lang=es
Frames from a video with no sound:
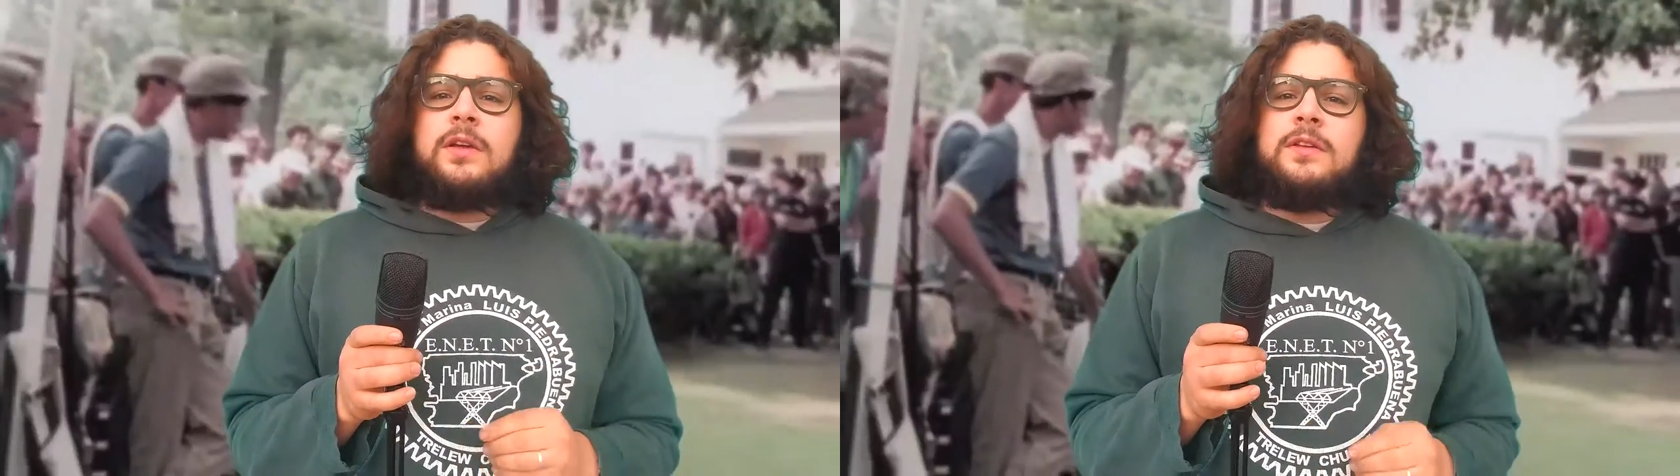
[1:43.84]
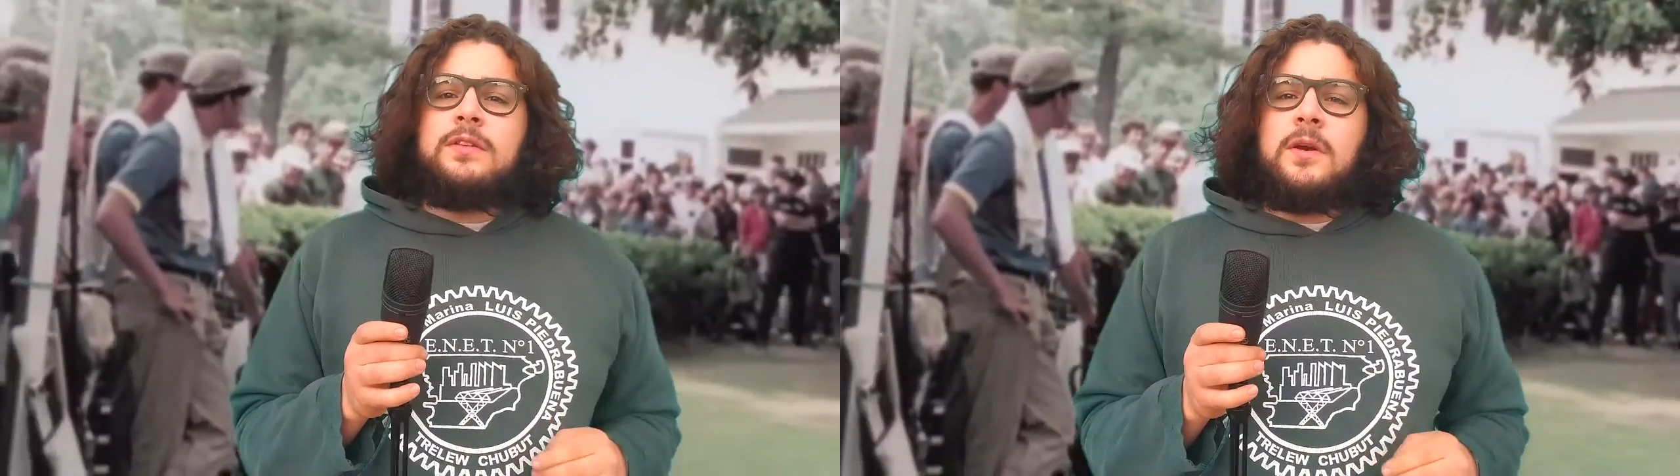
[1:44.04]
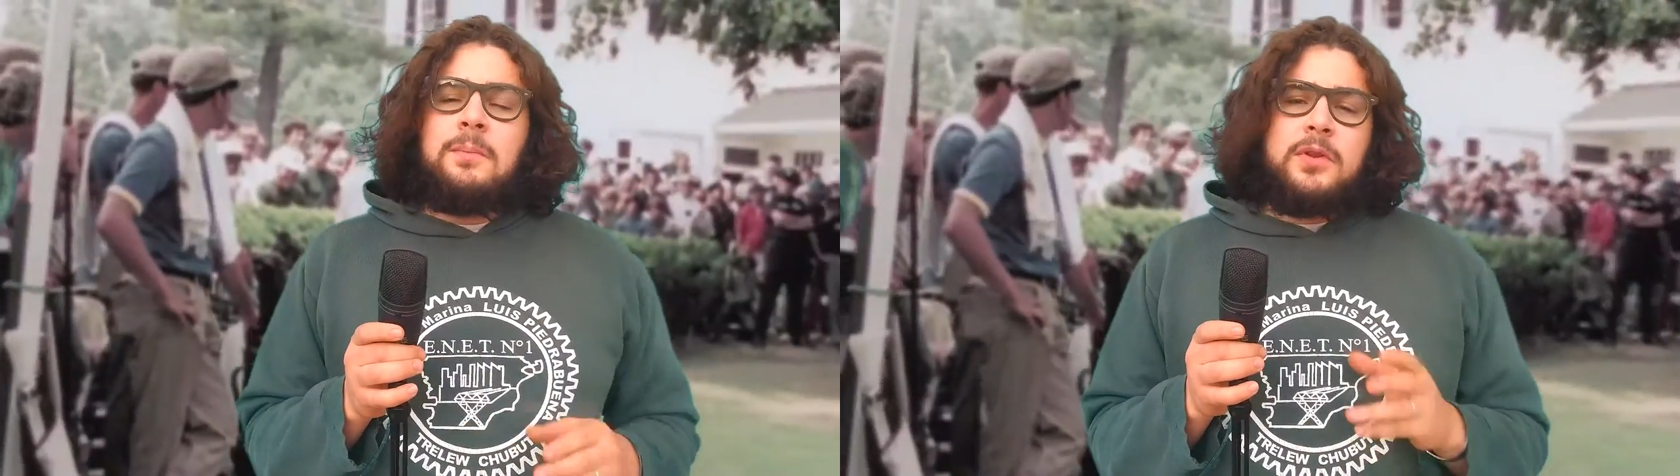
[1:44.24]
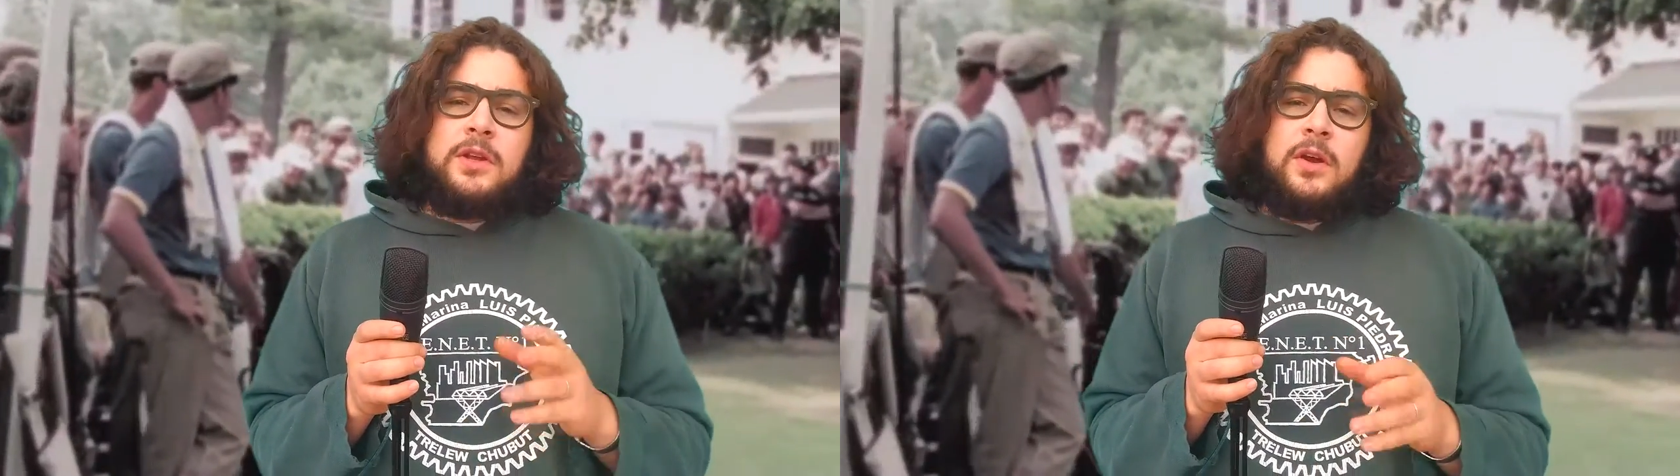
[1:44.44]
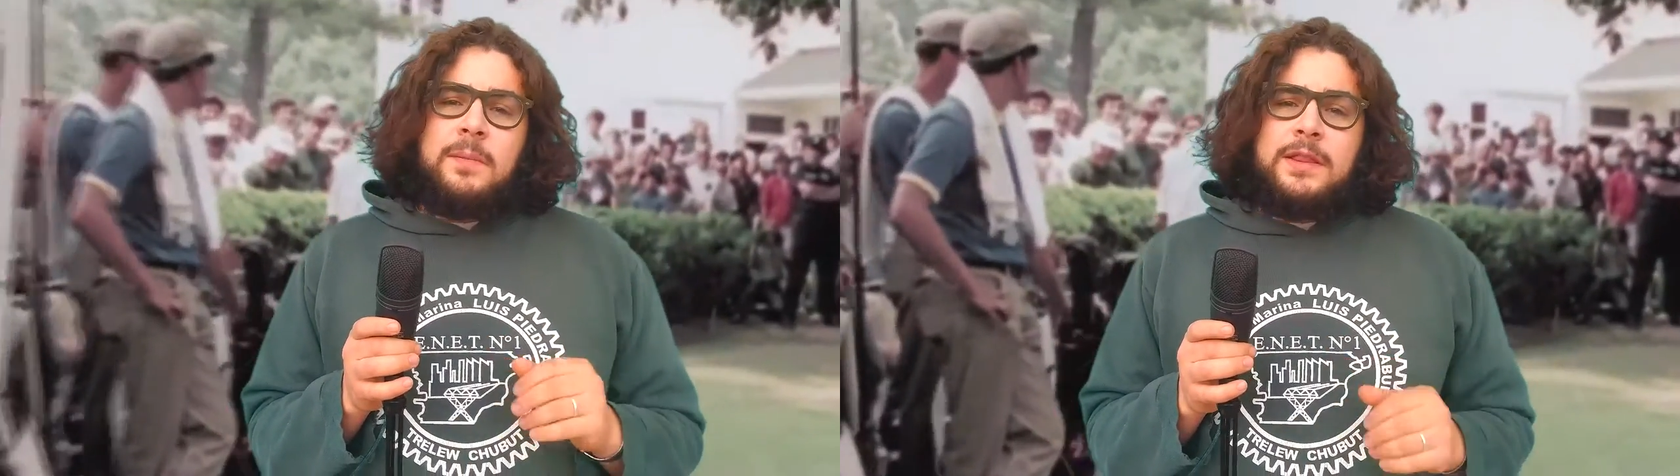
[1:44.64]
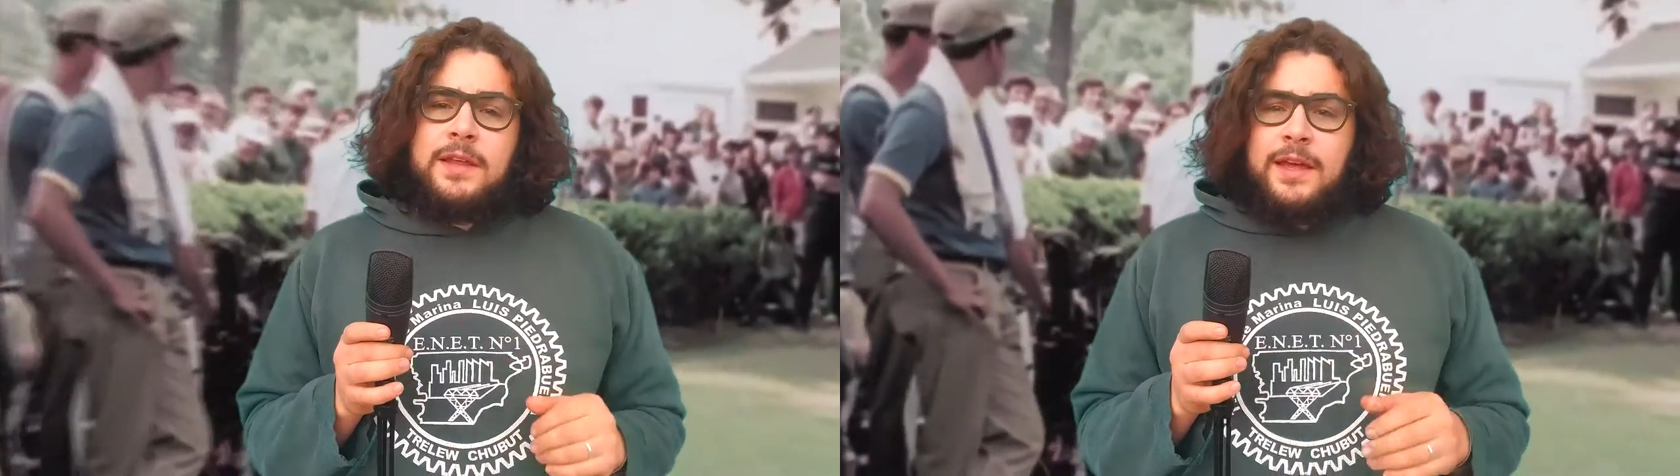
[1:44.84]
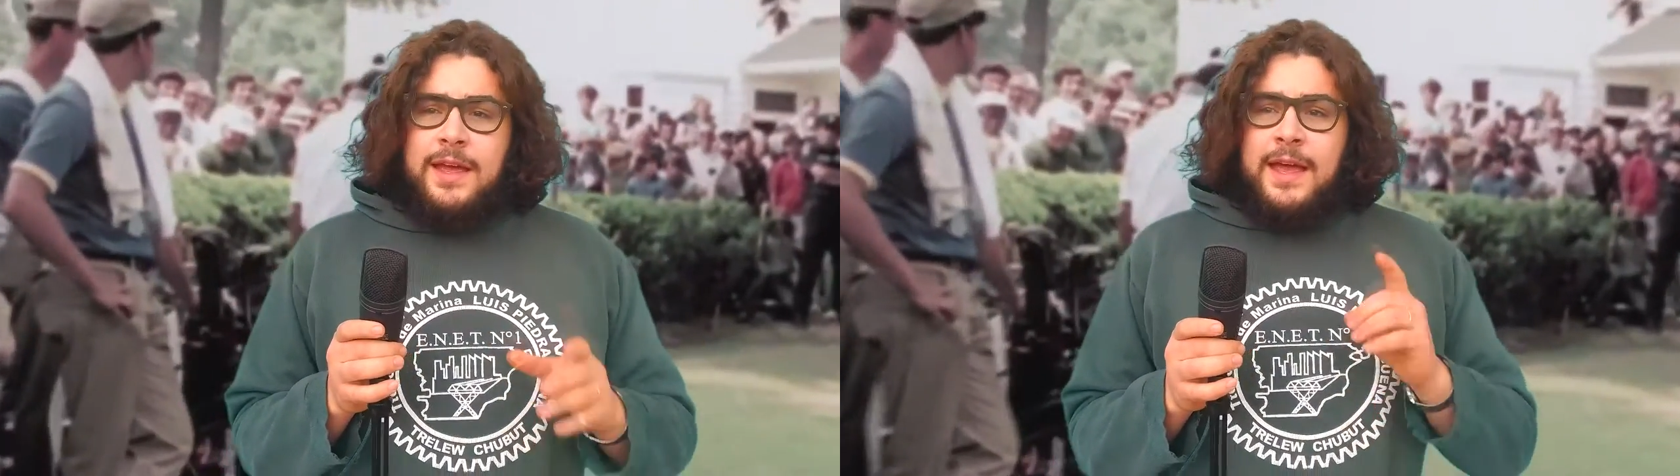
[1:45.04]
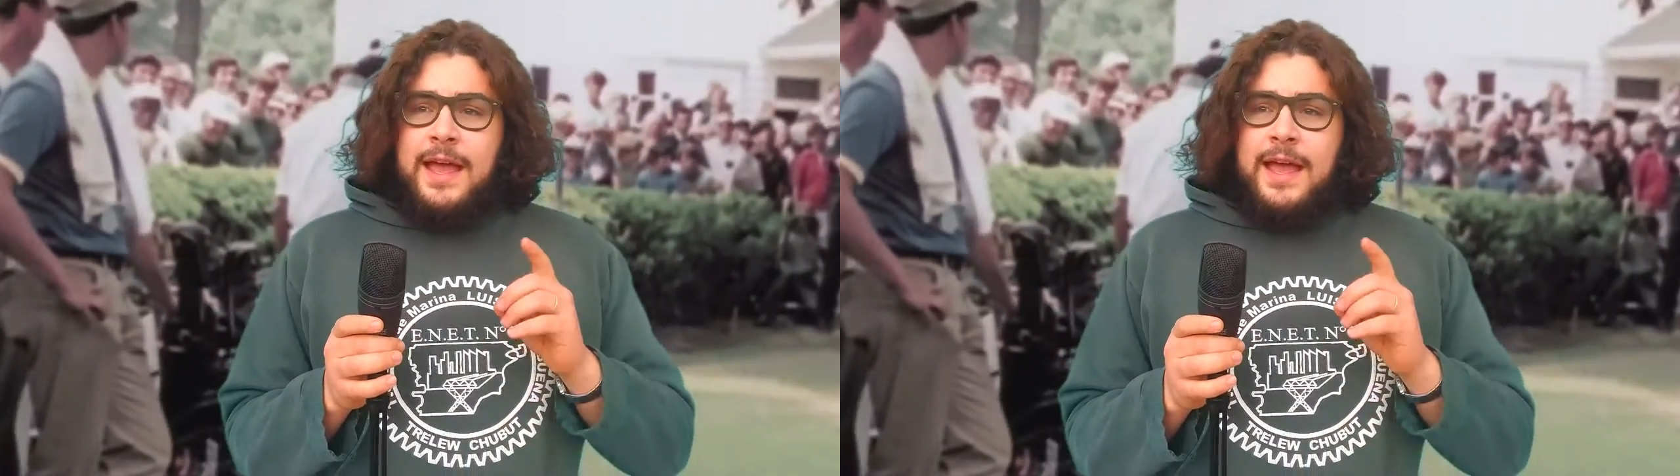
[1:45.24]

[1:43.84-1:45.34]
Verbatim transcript: que se hicieron posteriormente,